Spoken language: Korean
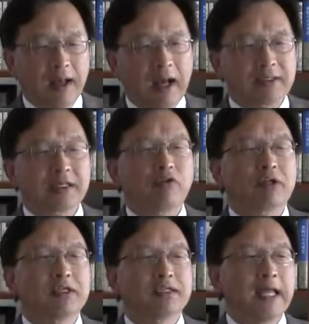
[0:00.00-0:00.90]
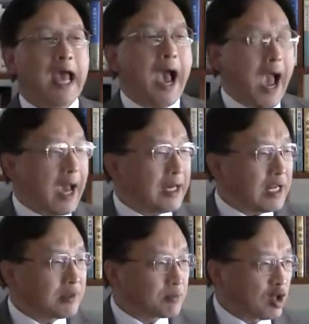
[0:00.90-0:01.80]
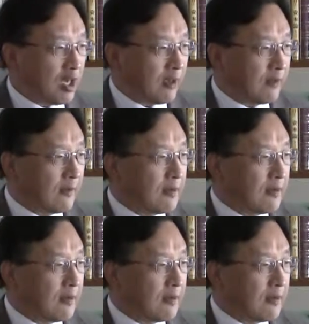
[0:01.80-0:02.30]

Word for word: 항상 우리는 하나님께